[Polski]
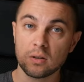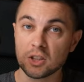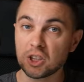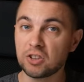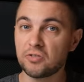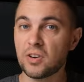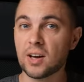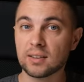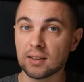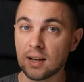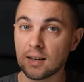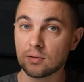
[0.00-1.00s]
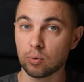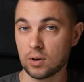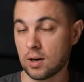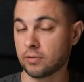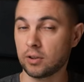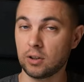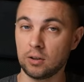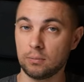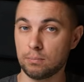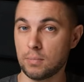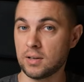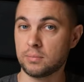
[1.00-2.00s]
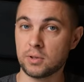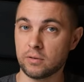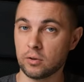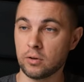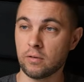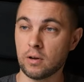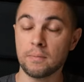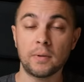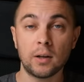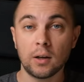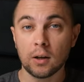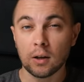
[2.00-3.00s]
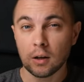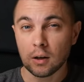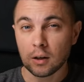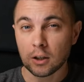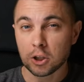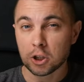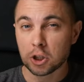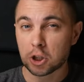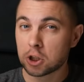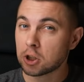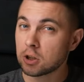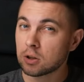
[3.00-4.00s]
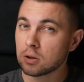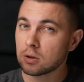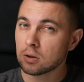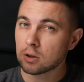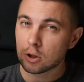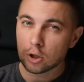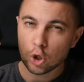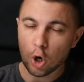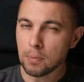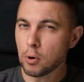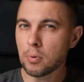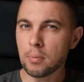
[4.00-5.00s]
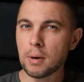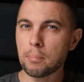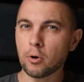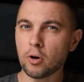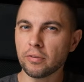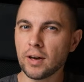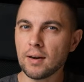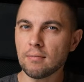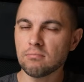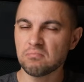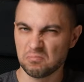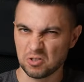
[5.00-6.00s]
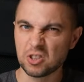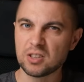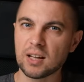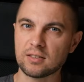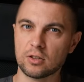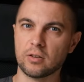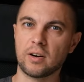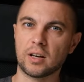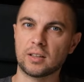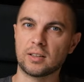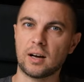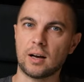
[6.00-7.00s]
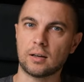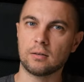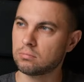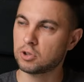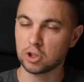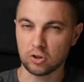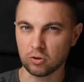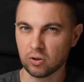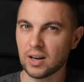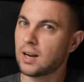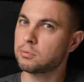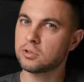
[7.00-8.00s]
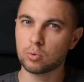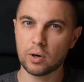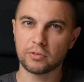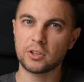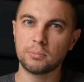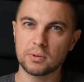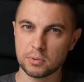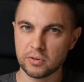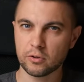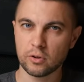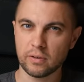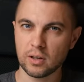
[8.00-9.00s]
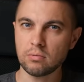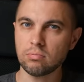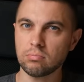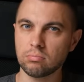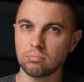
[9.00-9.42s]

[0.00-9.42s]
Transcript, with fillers: Świetne słuchawki bezprzewodowe. Czy kupiłbym je ponownie? Zdecydowanie tak. Czy są to najlepsze słuchawki bezprzewodowe?